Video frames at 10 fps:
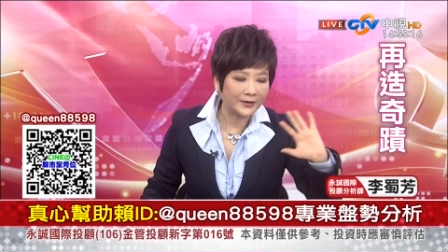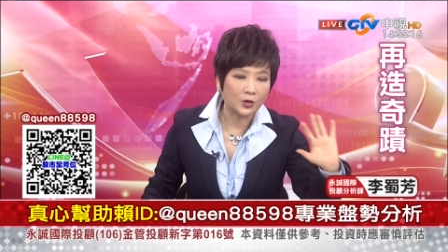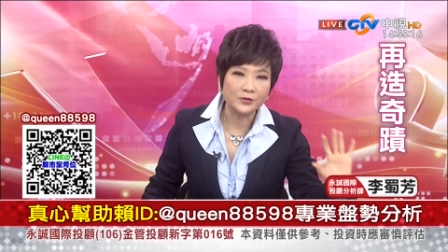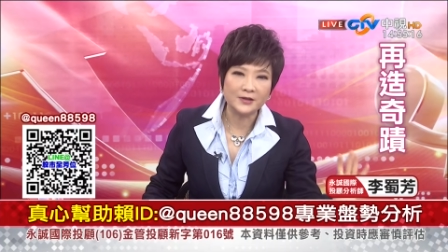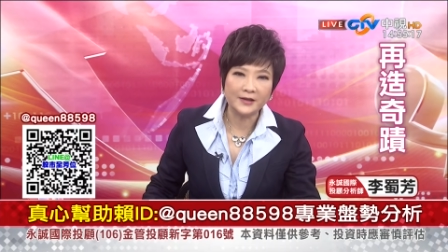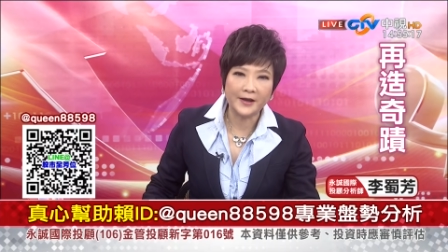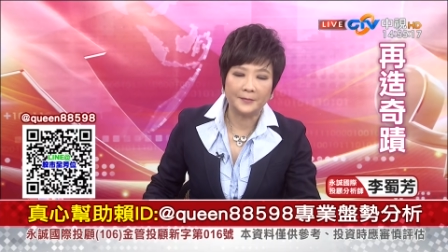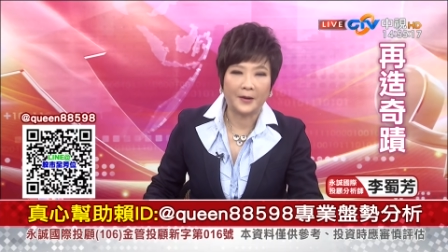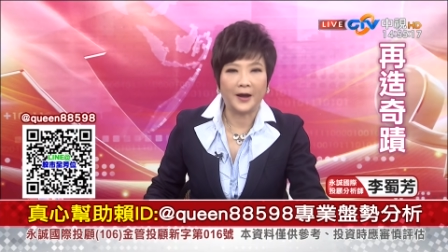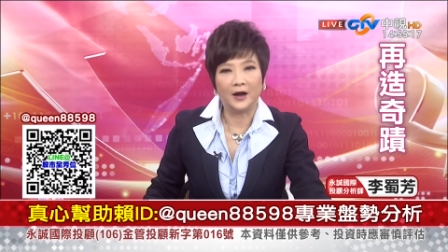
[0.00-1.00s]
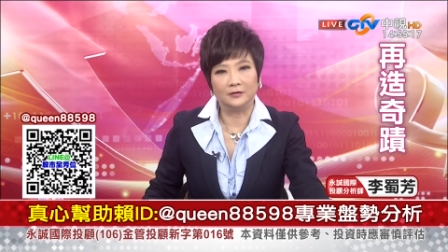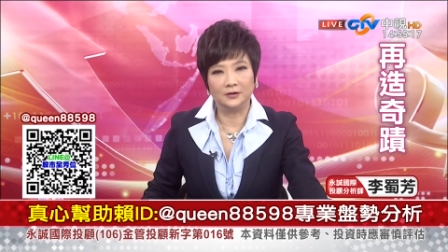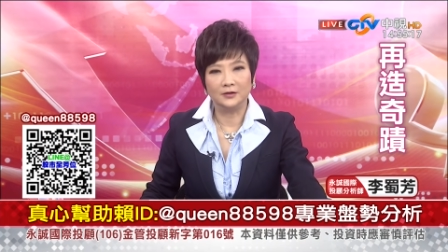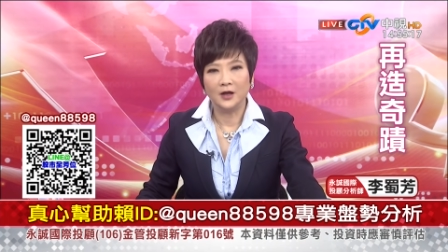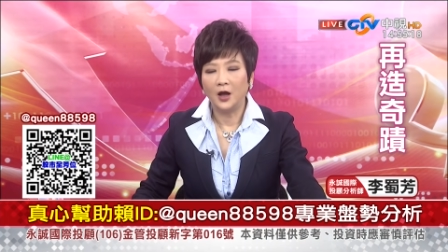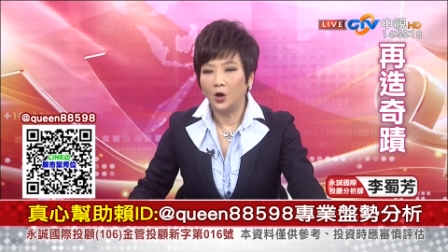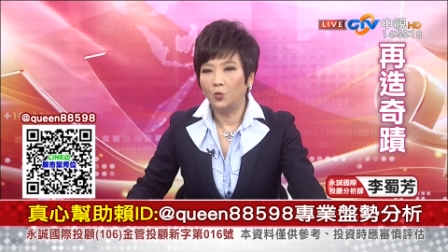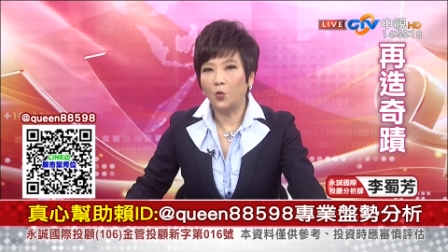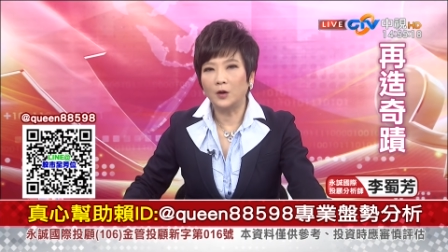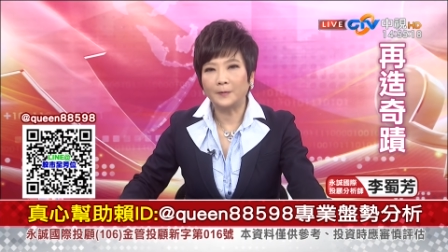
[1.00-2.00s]
同心店也买好了。
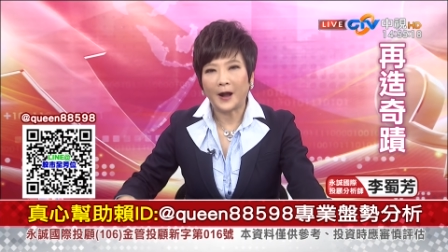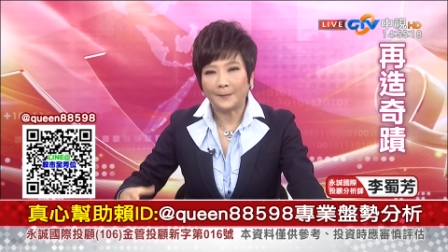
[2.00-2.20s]
我